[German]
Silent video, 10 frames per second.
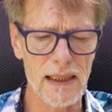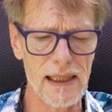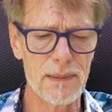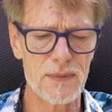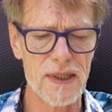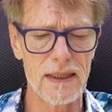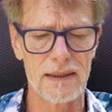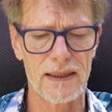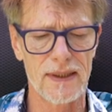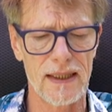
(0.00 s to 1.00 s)

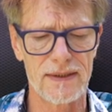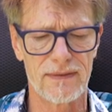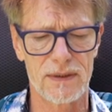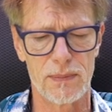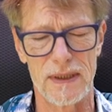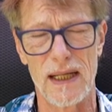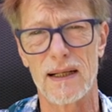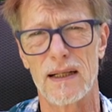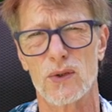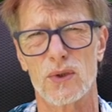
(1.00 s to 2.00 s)
Lebensjahr. Das heißt, was
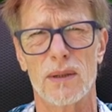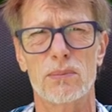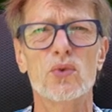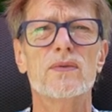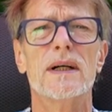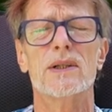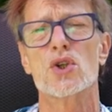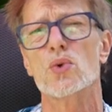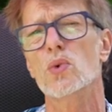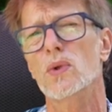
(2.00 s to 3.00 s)
bislang also tabu war in
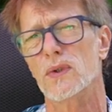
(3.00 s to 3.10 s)
Schulen